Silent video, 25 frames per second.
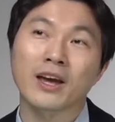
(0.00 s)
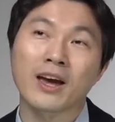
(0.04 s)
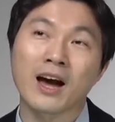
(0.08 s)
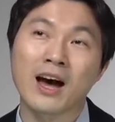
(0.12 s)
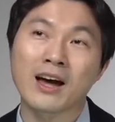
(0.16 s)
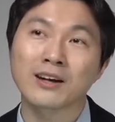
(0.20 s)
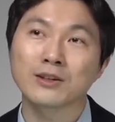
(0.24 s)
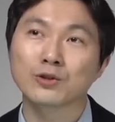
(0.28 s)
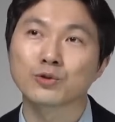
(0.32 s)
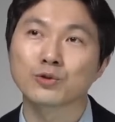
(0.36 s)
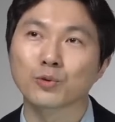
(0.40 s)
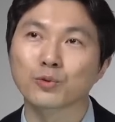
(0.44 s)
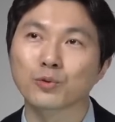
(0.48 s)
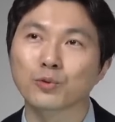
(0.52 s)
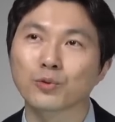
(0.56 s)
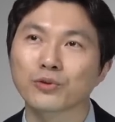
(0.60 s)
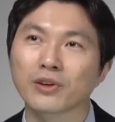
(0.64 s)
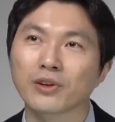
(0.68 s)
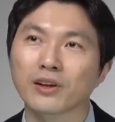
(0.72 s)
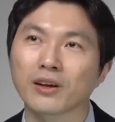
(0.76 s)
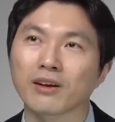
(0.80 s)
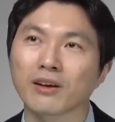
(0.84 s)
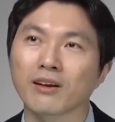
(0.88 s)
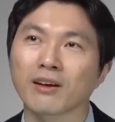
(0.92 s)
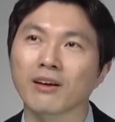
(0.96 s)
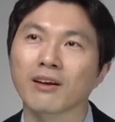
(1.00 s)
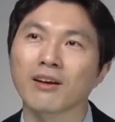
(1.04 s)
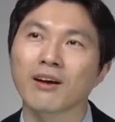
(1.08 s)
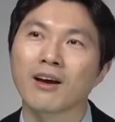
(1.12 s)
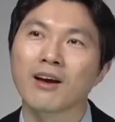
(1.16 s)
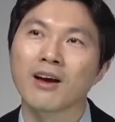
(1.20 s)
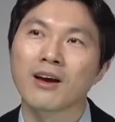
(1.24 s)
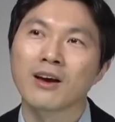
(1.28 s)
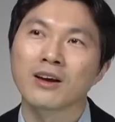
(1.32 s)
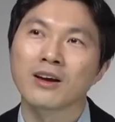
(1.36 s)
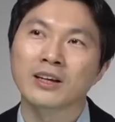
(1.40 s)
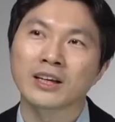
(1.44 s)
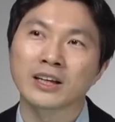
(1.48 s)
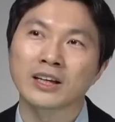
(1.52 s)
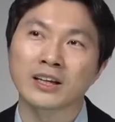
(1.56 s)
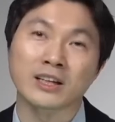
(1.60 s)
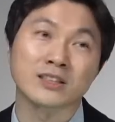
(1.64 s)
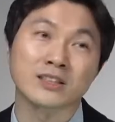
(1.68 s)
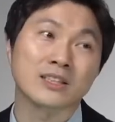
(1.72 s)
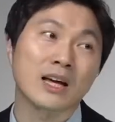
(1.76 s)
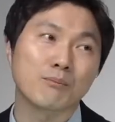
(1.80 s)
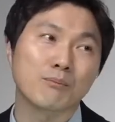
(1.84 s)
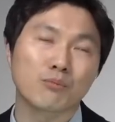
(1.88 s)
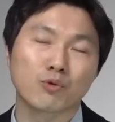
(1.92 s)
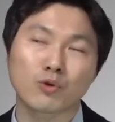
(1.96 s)
하는 정도인데 이게
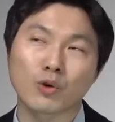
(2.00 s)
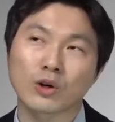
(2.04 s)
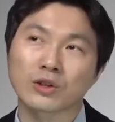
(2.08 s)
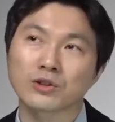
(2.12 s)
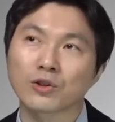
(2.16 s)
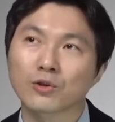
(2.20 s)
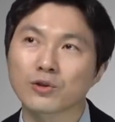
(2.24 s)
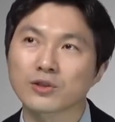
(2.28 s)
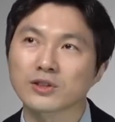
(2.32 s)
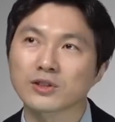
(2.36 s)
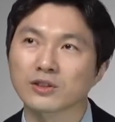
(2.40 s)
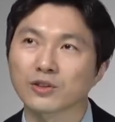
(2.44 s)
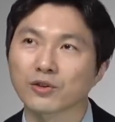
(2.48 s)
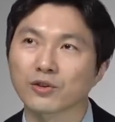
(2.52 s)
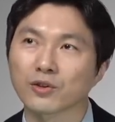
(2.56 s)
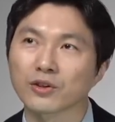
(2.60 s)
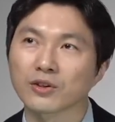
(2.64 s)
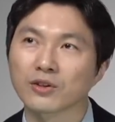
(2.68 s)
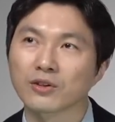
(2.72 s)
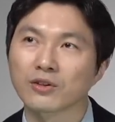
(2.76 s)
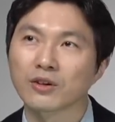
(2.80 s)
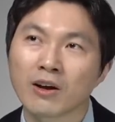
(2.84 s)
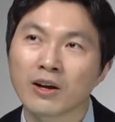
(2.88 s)
4%가 떨어진 거예요.